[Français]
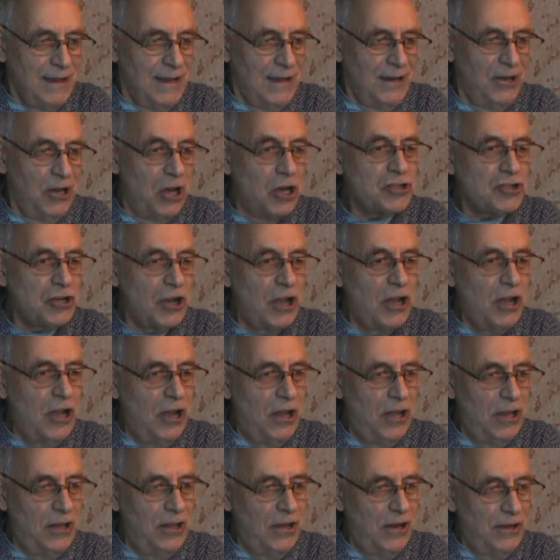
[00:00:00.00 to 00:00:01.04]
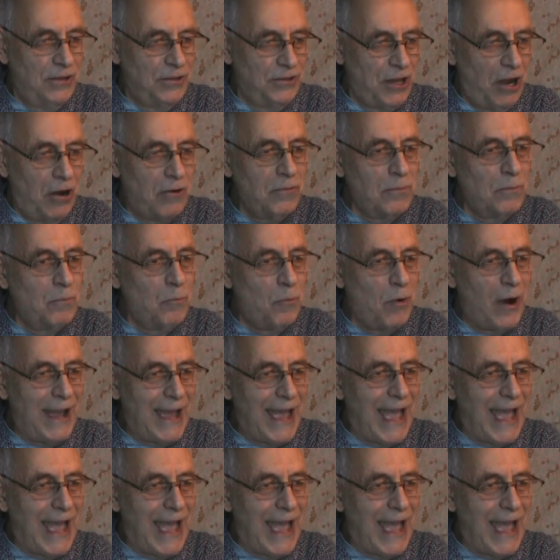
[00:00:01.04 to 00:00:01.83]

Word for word: Là, je, donc, moi,